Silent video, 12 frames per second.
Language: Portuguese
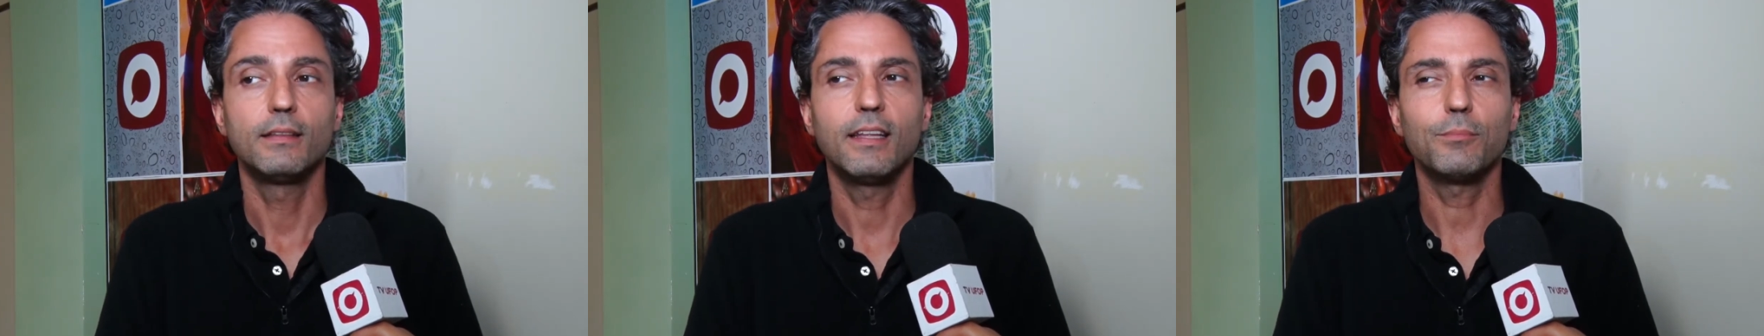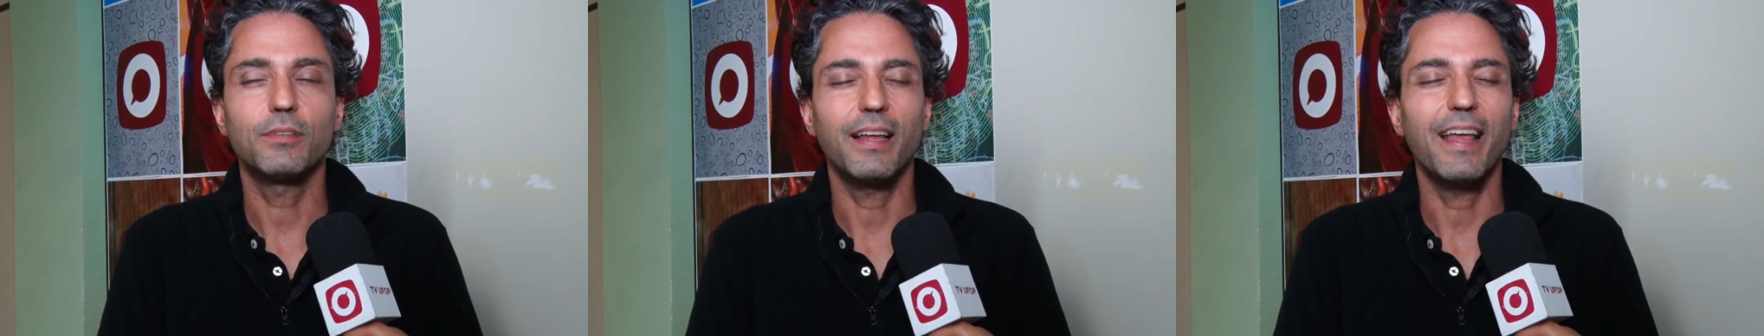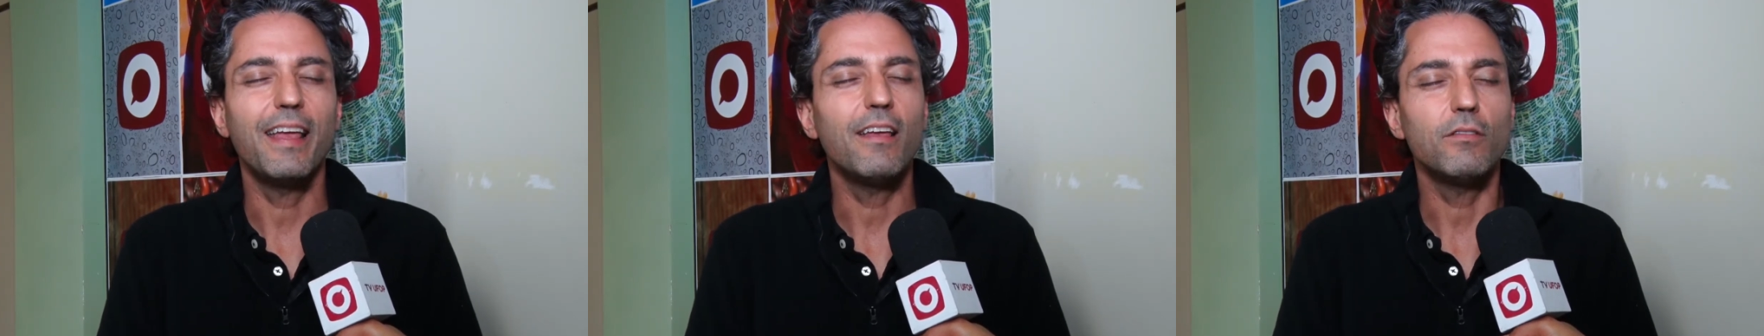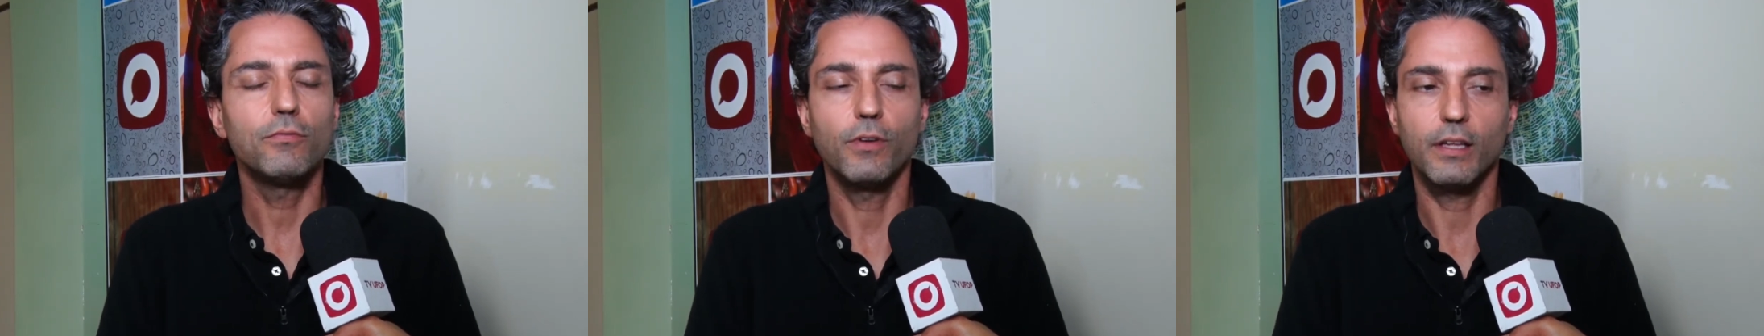Temos,
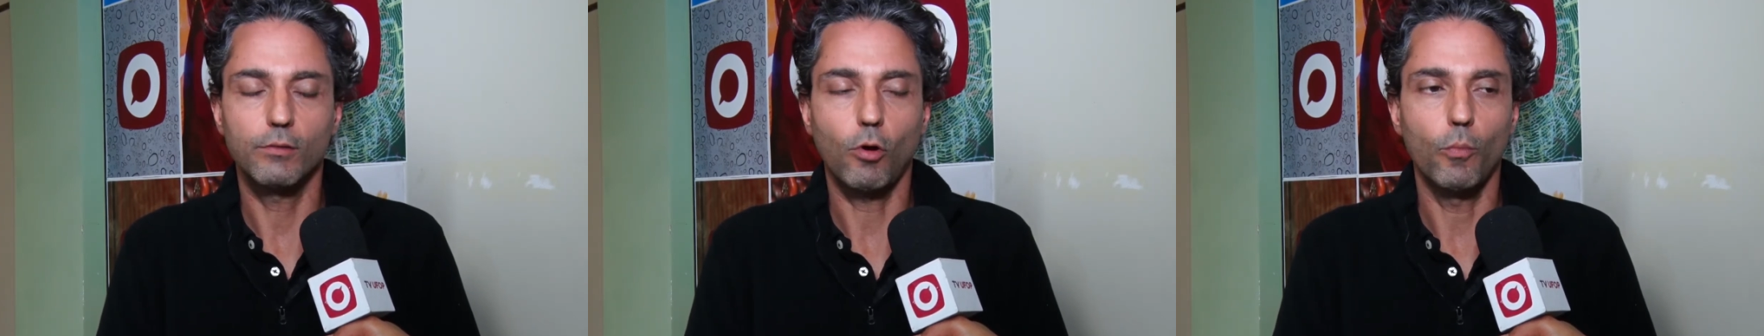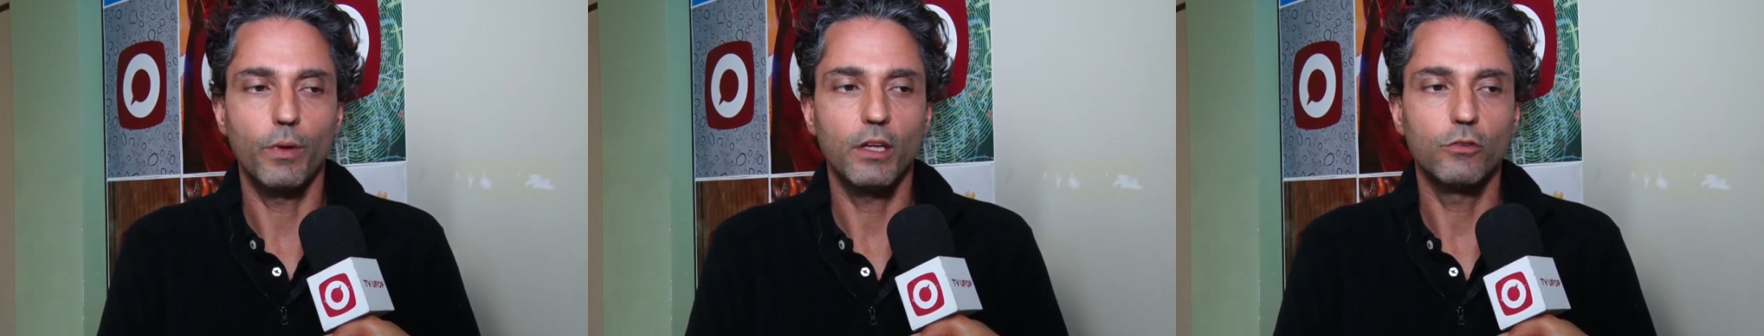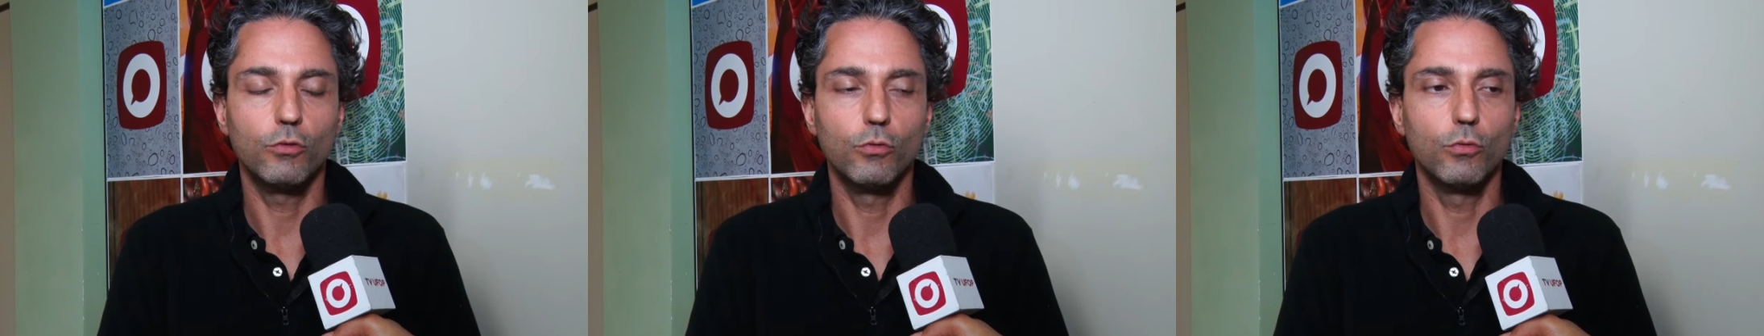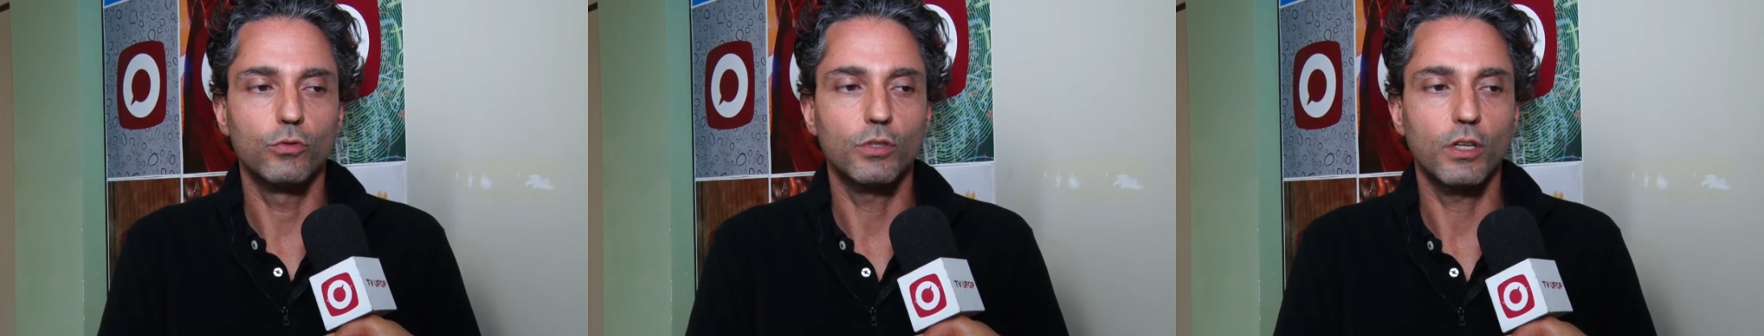eventualmente,
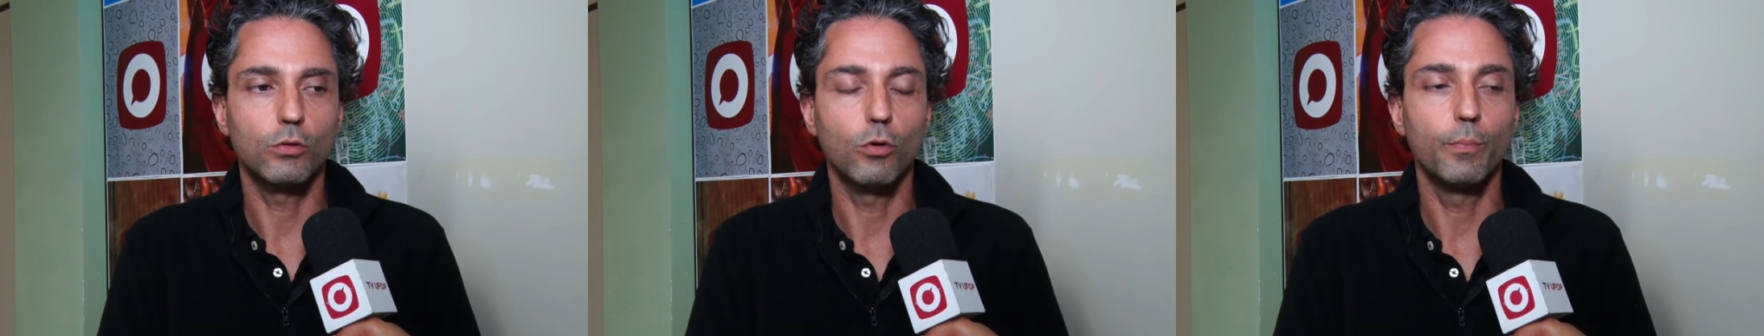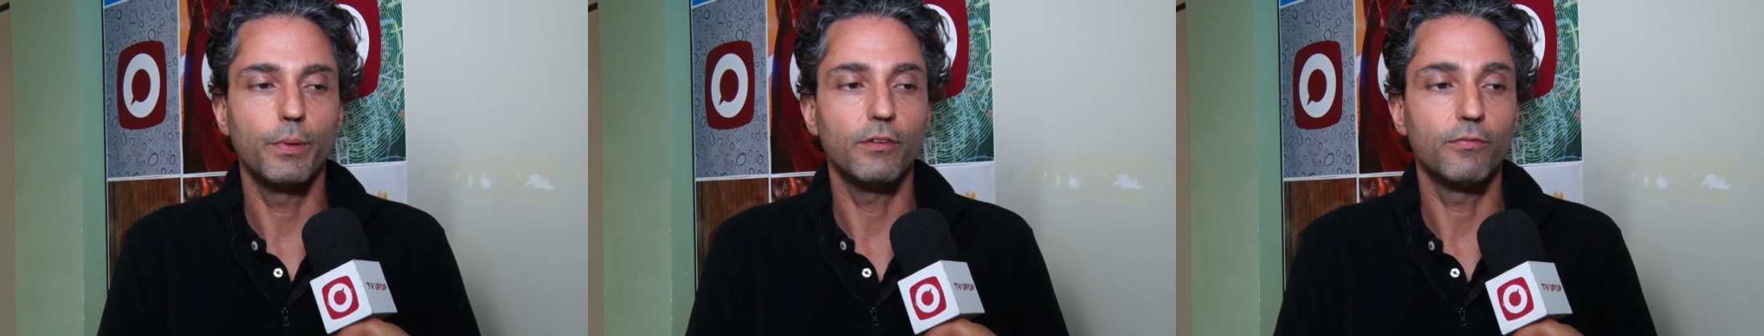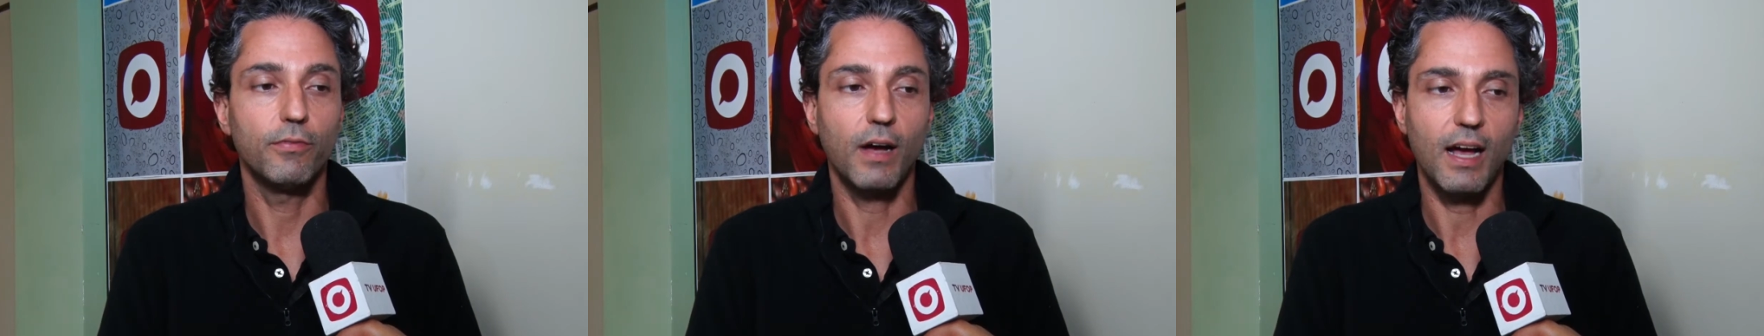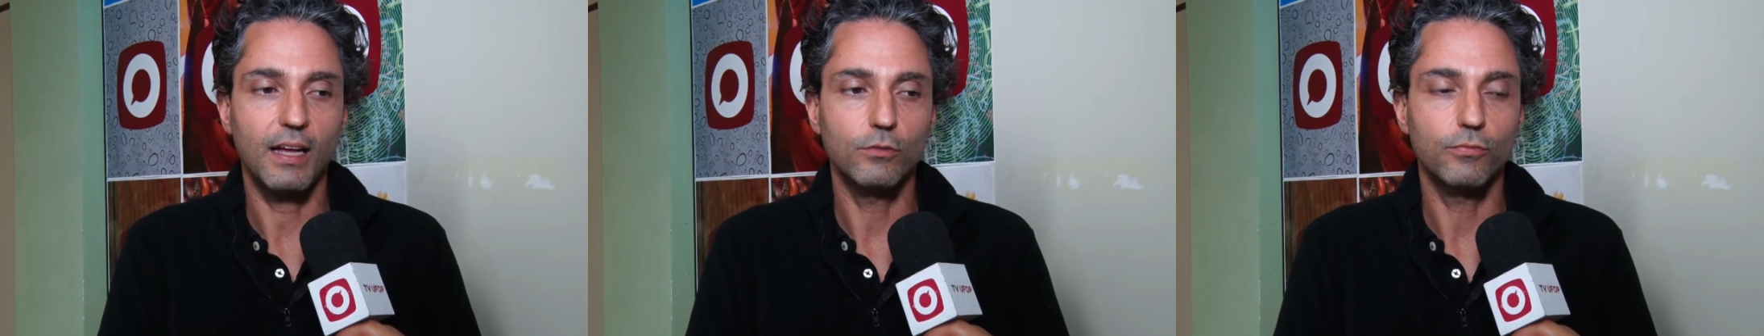o setor
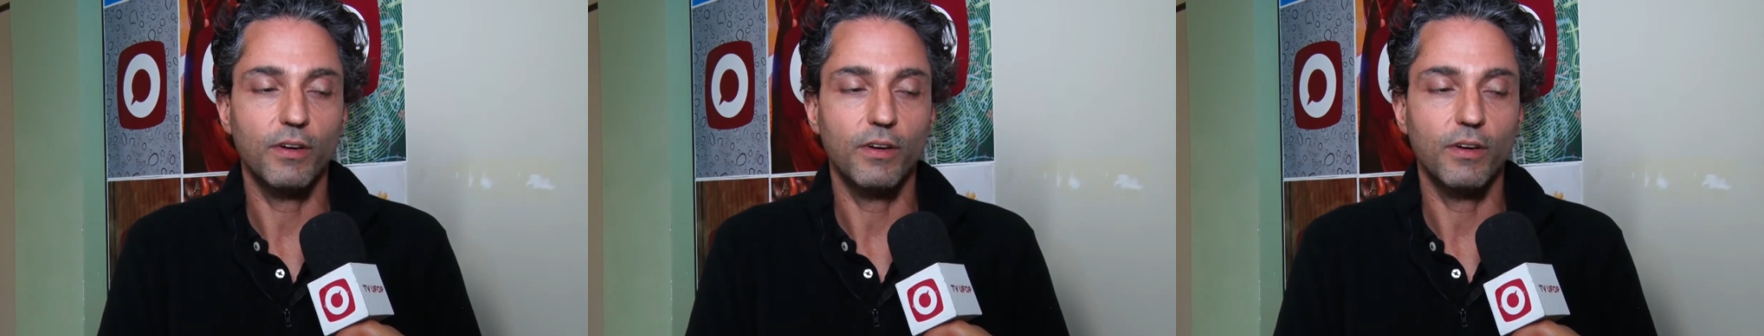privado